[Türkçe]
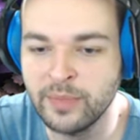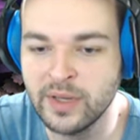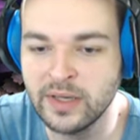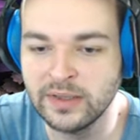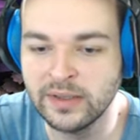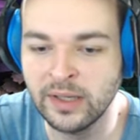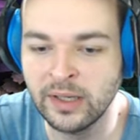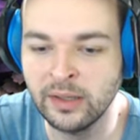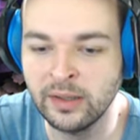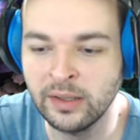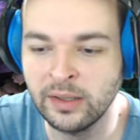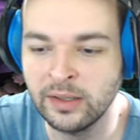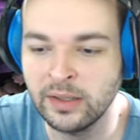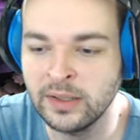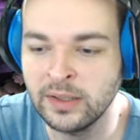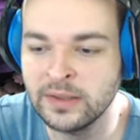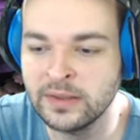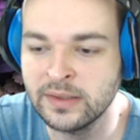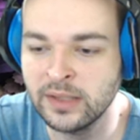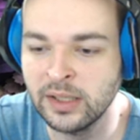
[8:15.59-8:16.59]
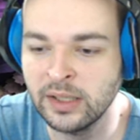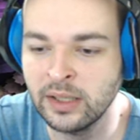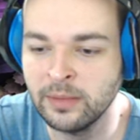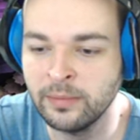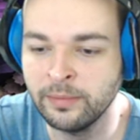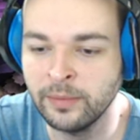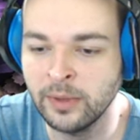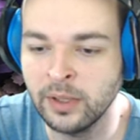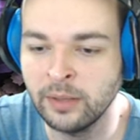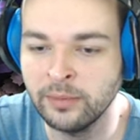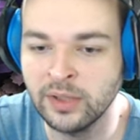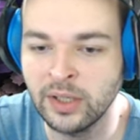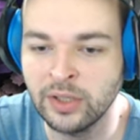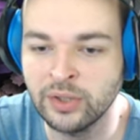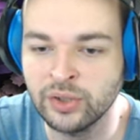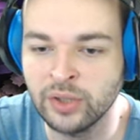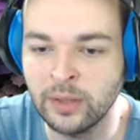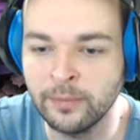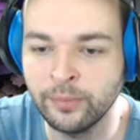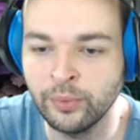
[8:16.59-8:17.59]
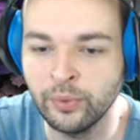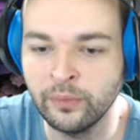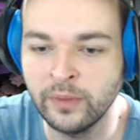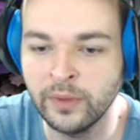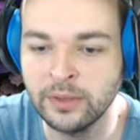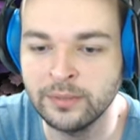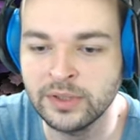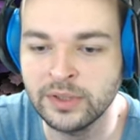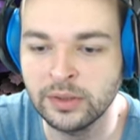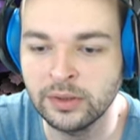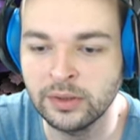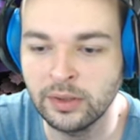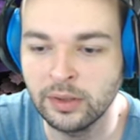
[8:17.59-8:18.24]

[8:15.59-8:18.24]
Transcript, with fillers: Bir tane de insan gibi bana bir tane şampiyon verir misin?